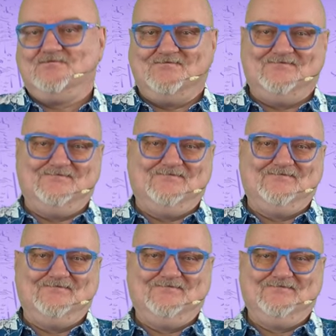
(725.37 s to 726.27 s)
Hm.
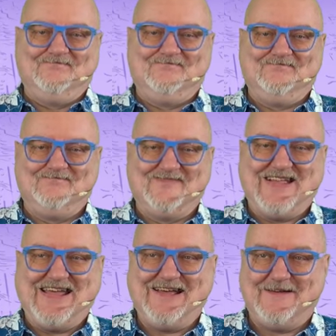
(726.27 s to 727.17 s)

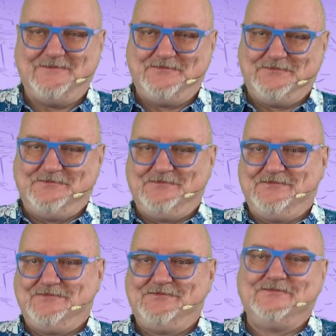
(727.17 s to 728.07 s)
Naja,
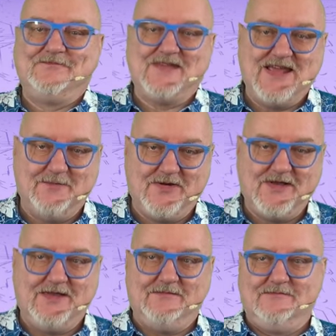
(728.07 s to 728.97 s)

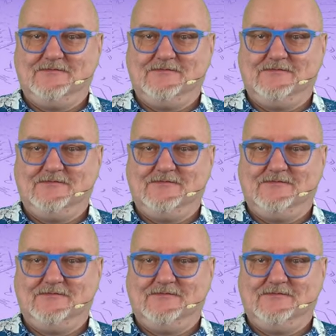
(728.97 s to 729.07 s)
immerhin.